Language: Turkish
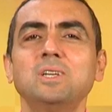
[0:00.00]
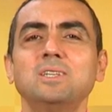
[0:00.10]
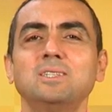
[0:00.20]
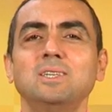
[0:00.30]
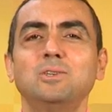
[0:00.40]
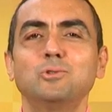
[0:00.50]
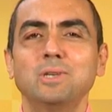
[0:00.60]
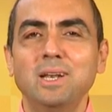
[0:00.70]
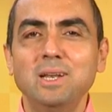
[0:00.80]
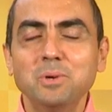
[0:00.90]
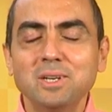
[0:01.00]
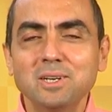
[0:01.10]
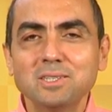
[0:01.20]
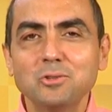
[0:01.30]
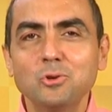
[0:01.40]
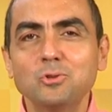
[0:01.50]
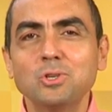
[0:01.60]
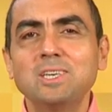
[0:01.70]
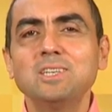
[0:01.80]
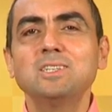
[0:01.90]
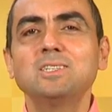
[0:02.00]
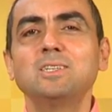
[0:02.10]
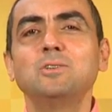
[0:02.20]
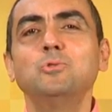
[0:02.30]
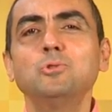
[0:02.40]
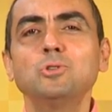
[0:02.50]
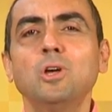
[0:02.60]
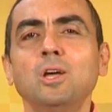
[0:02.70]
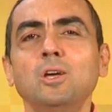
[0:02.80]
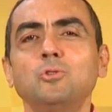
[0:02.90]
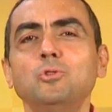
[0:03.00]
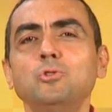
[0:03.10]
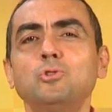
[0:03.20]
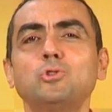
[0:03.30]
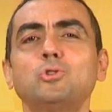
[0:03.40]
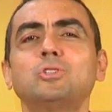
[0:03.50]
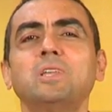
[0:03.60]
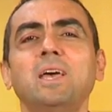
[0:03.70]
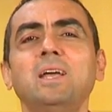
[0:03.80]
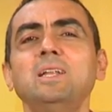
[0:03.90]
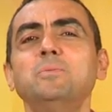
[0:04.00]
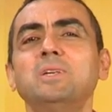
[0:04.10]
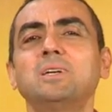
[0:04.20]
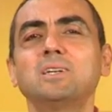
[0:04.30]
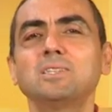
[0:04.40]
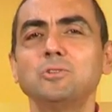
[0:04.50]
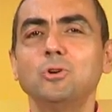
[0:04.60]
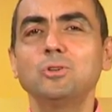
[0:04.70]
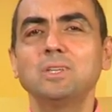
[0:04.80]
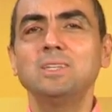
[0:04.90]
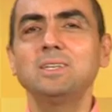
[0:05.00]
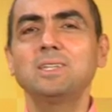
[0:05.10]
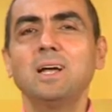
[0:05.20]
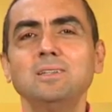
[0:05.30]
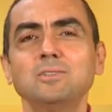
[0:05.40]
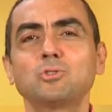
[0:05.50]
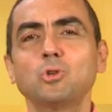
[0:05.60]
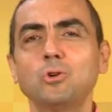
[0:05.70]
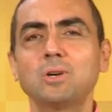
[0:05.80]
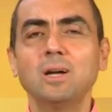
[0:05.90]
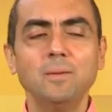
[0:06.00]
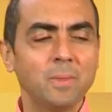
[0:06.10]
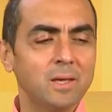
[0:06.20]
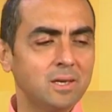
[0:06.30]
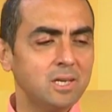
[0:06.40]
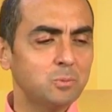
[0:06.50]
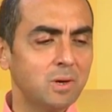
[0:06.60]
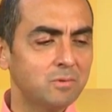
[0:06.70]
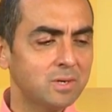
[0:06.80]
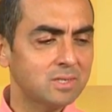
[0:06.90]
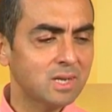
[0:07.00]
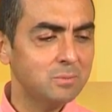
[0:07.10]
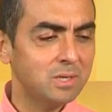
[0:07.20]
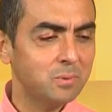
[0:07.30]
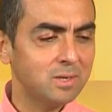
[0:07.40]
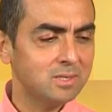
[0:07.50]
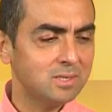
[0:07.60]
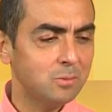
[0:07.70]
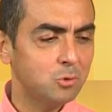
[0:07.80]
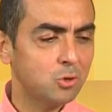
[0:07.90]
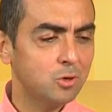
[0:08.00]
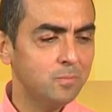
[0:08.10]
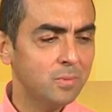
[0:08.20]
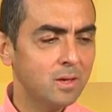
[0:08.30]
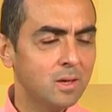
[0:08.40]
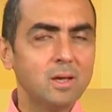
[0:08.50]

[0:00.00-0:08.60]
birincisi 250 mani kazanıyor, ikincisi 100, günün üçüncüsü de 50 mani kazanıyor dedikten sonra hiç ben vakit kaybetmek istemiyorum.